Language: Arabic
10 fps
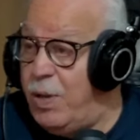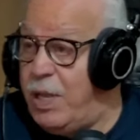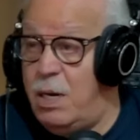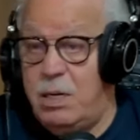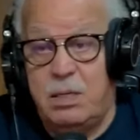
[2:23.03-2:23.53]

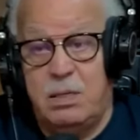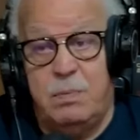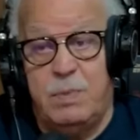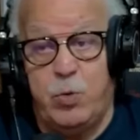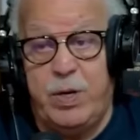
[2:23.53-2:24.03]
قال
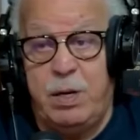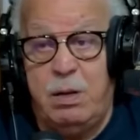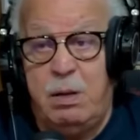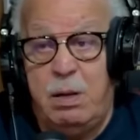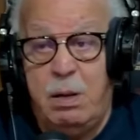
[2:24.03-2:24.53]
آه، مروان
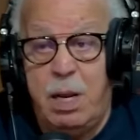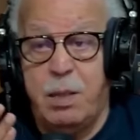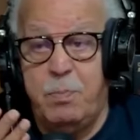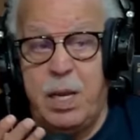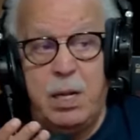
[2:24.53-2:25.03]
هاي
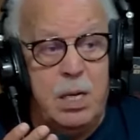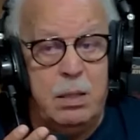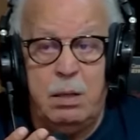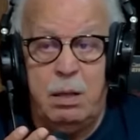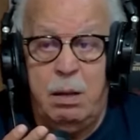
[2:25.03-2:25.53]
تمجيرات
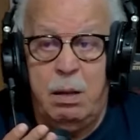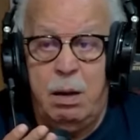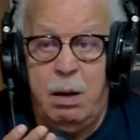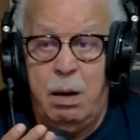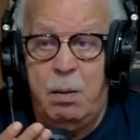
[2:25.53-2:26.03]

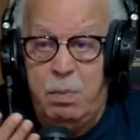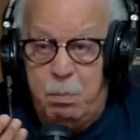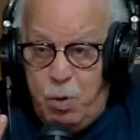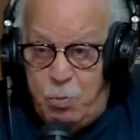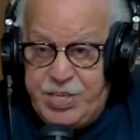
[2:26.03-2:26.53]

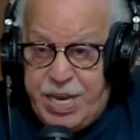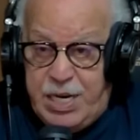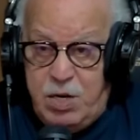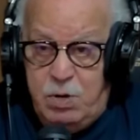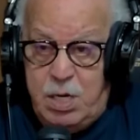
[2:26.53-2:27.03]
ما هو
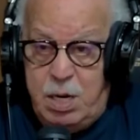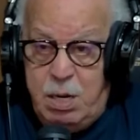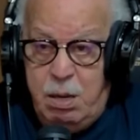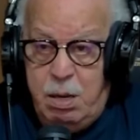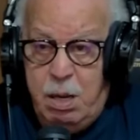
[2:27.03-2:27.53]
ولا لا؟
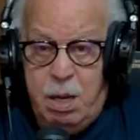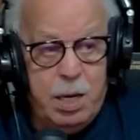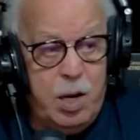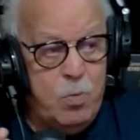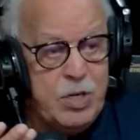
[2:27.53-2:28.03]

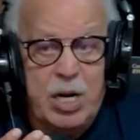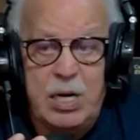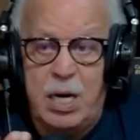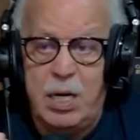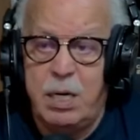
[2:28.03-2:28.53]
يا ما شاء
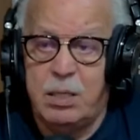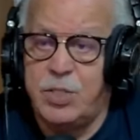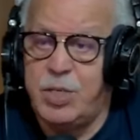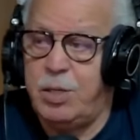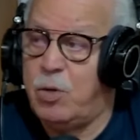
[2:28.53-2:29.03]
الله عليه
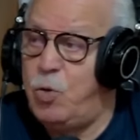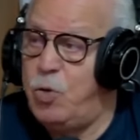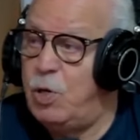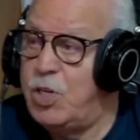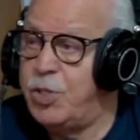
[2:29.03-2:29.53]
كي شد
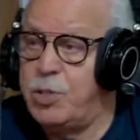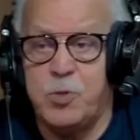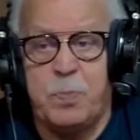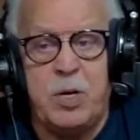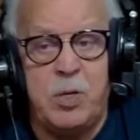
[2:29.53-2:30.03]
الكلوب ولا شد
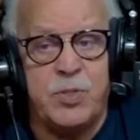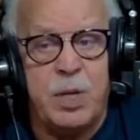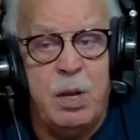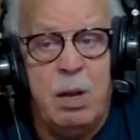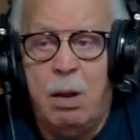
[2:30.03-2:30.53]
الاسبيرونس ما
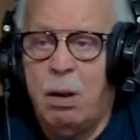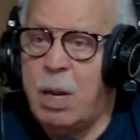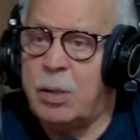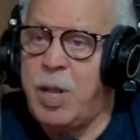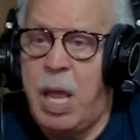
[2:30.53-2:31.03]
شد كل
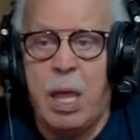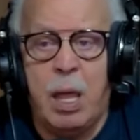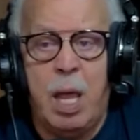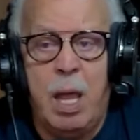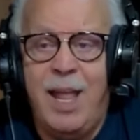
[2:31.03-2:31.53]
شيء يعطي
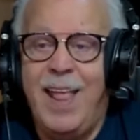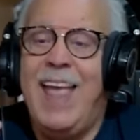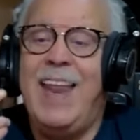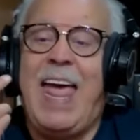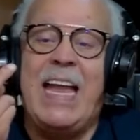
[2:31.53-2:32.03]
حقها
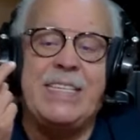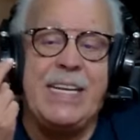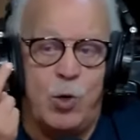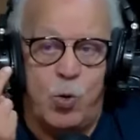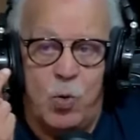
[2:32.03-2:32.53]
انا
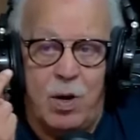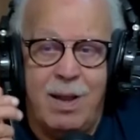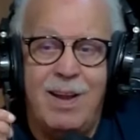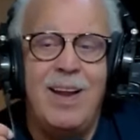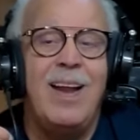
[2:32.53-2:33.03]
حاجتي نقول
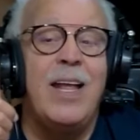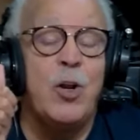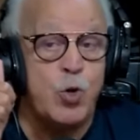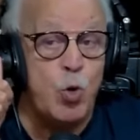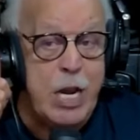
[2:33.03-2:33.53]

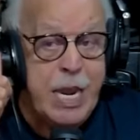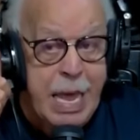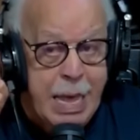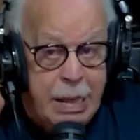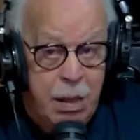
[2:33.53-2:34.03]

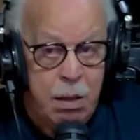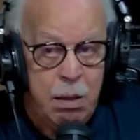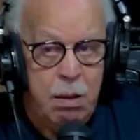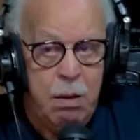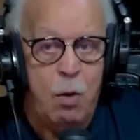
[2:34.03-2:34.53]
الرجوليه
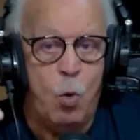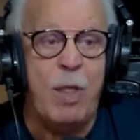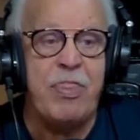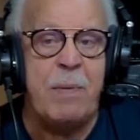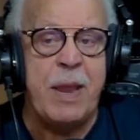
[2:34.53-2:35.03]

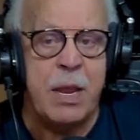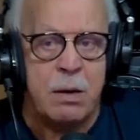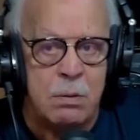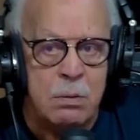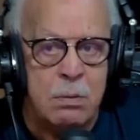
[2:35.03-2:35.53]
والضمير